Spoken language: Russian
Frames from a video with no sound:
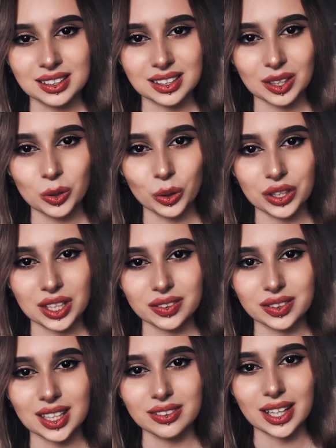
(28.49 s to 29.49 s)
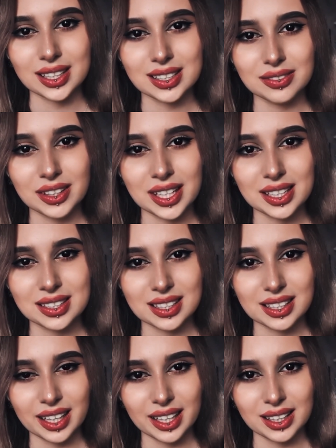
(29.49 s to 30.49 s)
Закон не выдавать своих
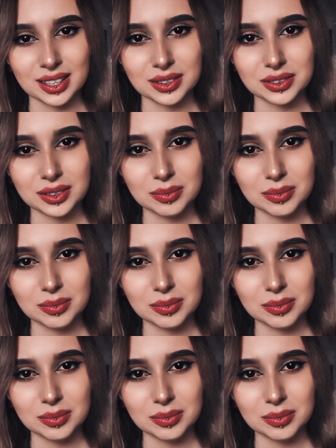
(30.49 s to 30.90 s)
секретов,